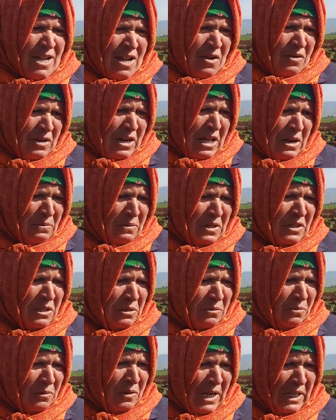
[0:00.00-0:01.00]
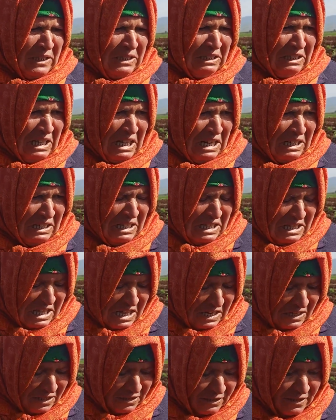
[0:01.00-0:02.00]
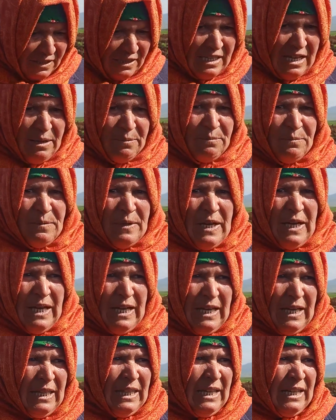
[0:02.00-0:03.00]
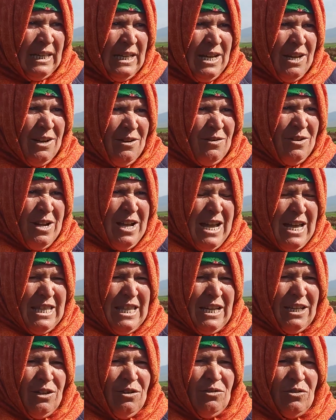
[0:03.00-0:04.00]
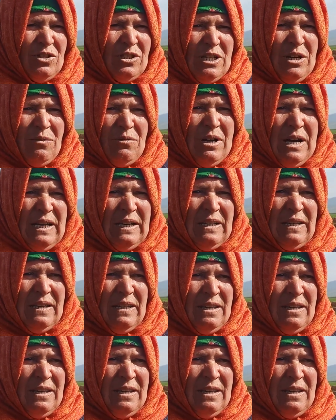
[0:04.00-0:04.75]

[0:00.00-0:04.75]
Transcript: هاو نهار ما يجيب الواحد نهار كان ظهري تقسام هذاك هو الزوار